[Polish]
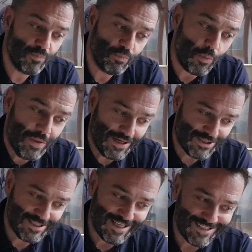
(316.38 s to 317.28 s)
po
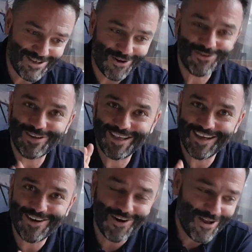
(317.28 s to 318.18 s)
pierwsze zacznę od
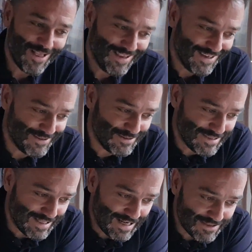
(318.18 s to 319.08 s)
takiego,
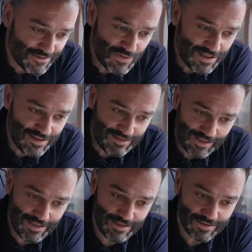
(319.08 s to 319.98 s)
znalazłem jeden
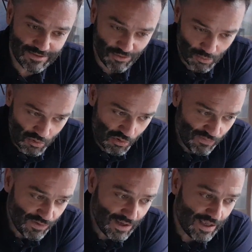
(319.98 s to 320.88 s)
taki z
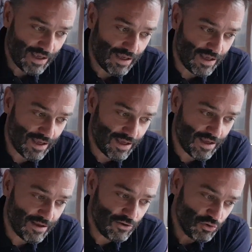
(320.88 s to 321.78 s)
domków,
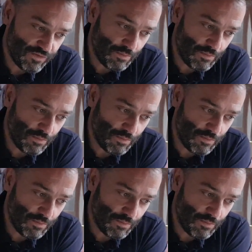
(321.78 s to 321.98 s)
E, już Wam